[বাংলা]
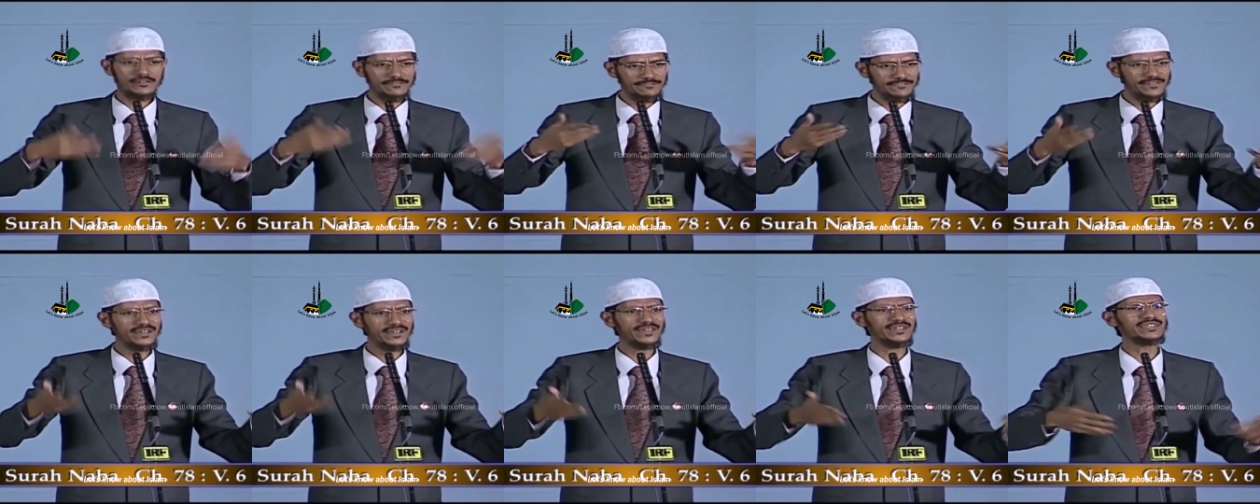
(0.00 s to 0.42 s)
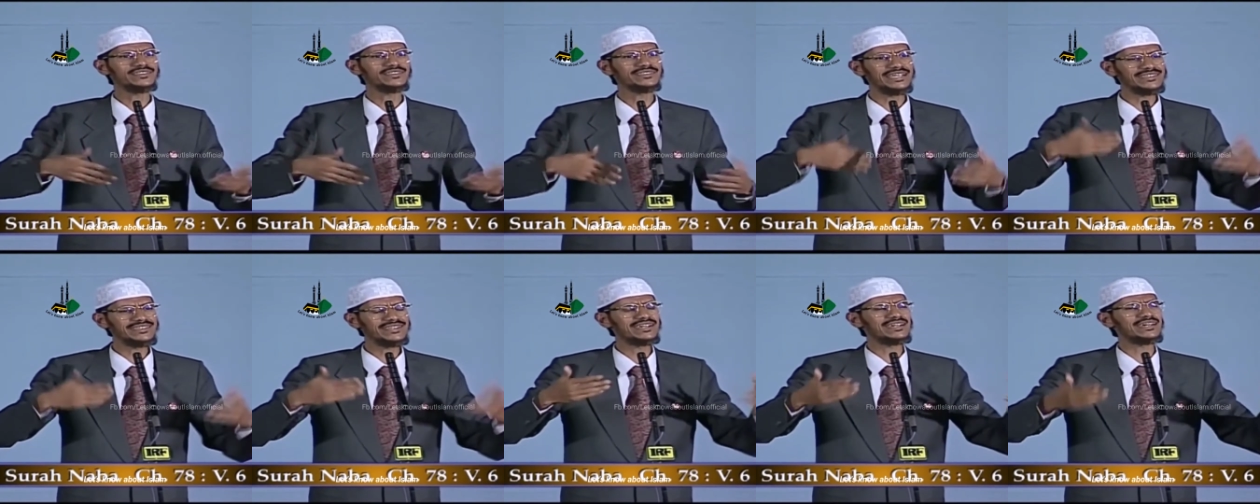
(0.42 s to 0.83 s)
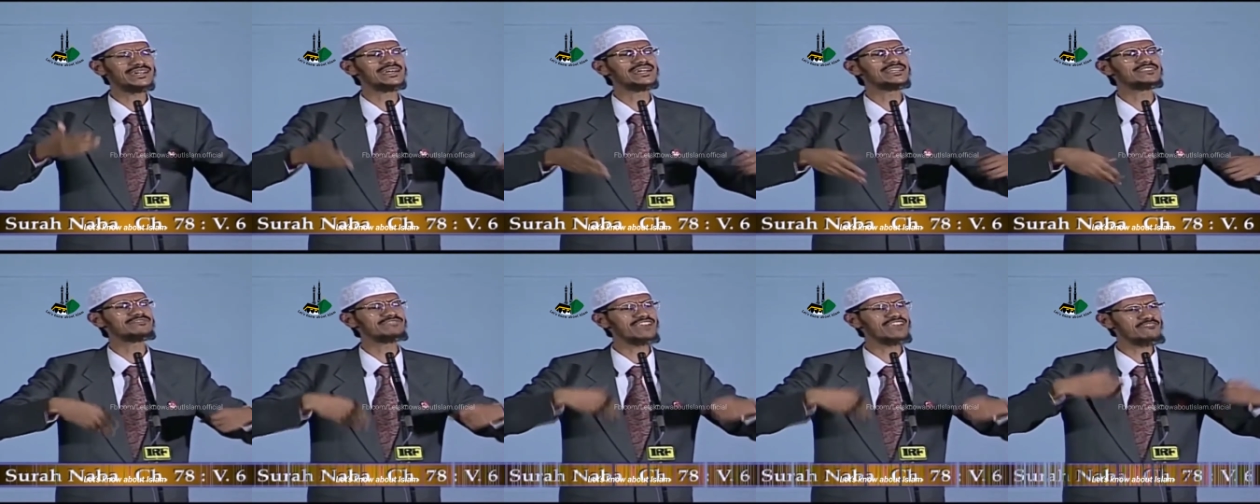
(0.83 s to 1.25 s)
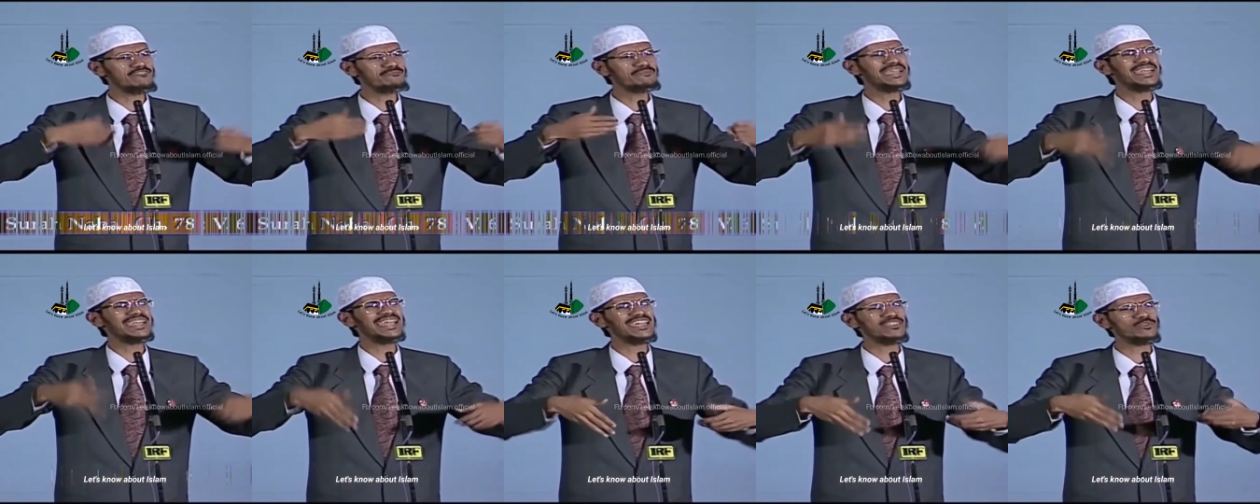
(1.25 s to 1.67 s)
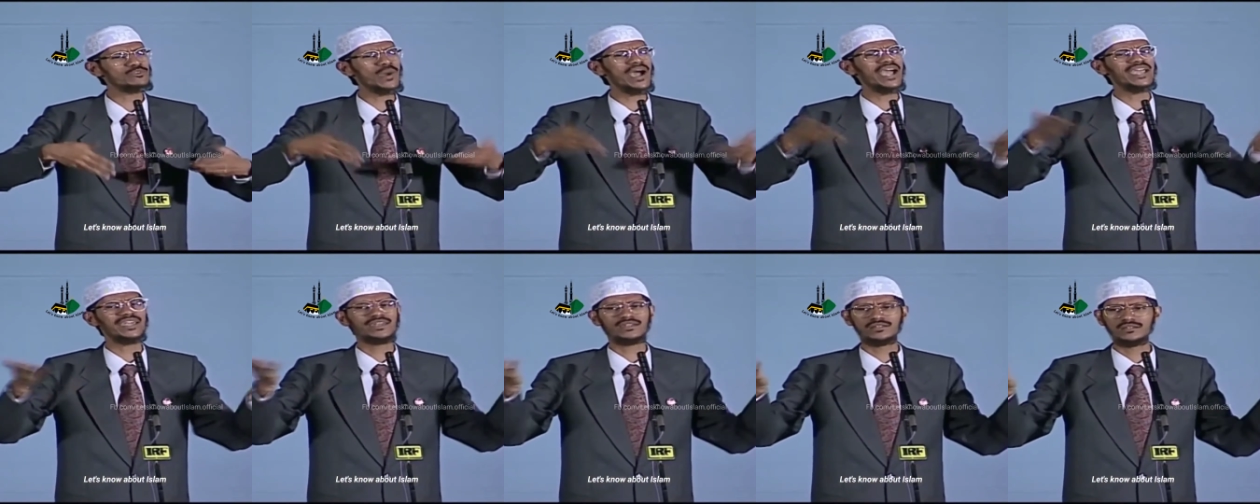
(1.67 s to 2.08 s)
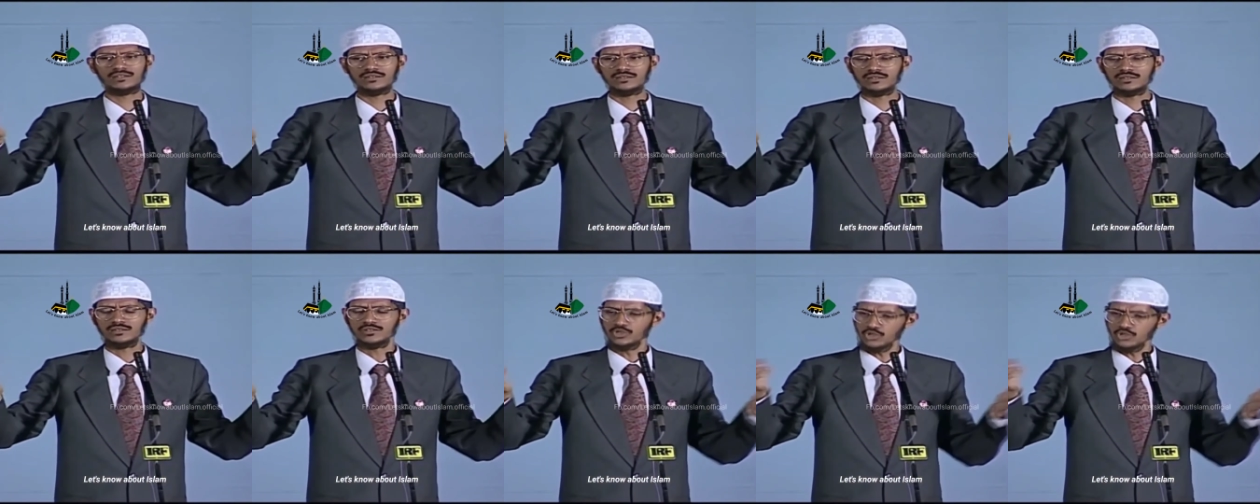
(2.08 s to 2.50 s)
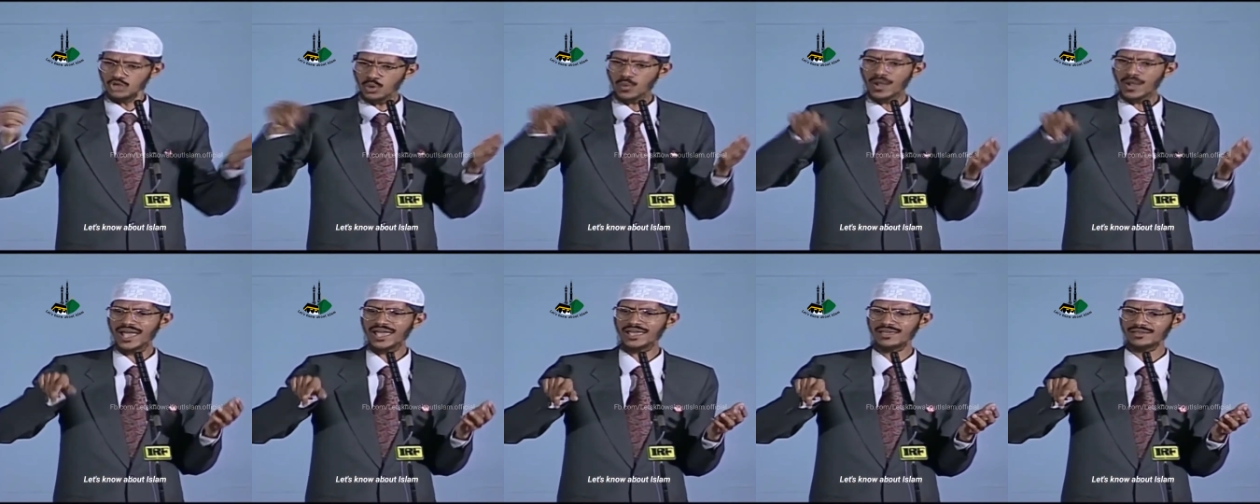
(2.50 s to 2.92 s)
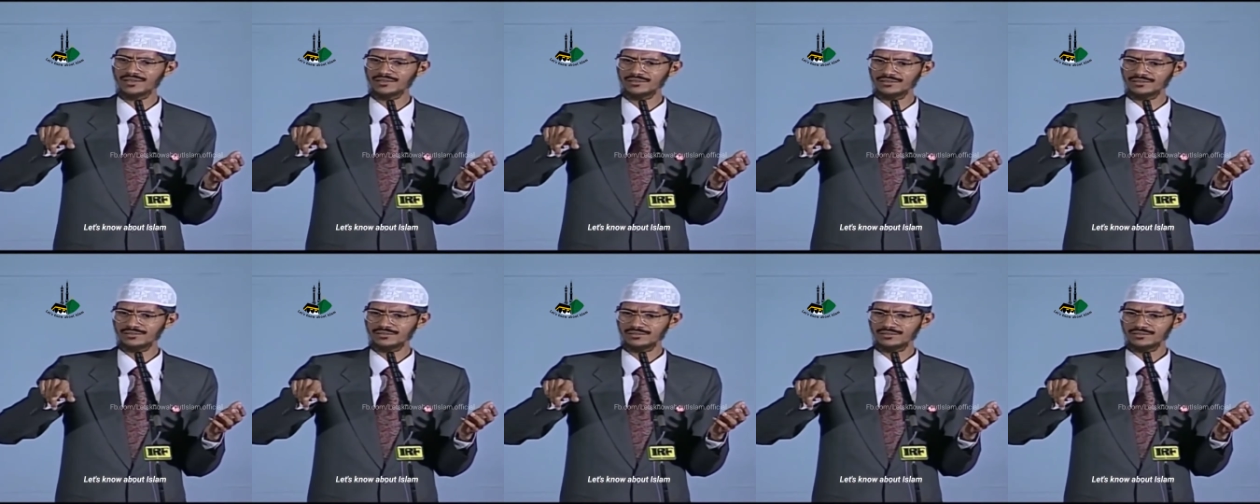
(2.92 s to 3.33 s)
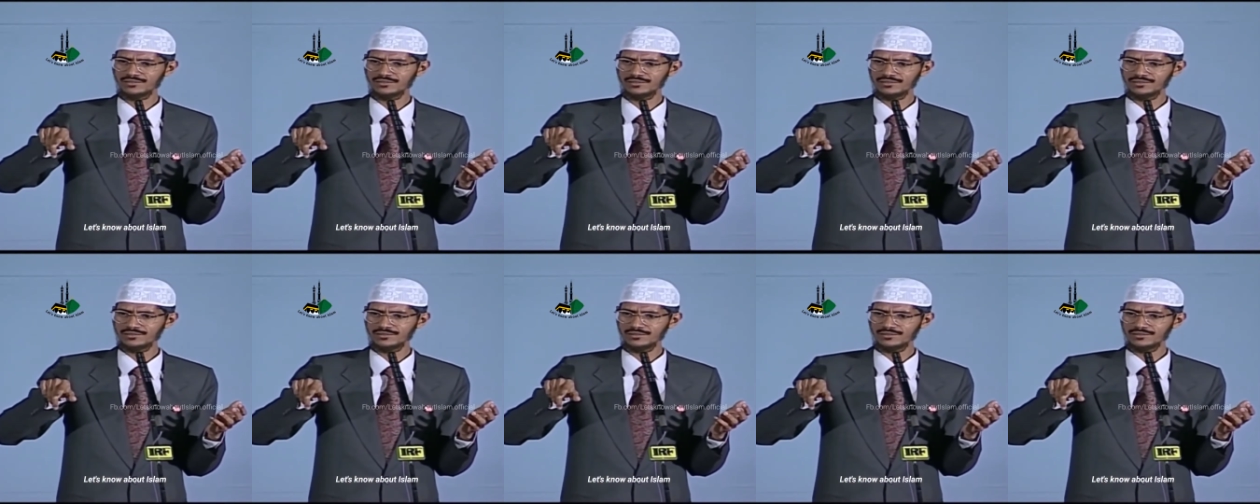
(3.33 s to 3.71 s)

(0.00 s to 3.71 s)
এখানে বলা হচ্ছে আল্লাহ পৃথিবীকে প্রশস্ত করে বানিয়েছেন এর কারণ জানেন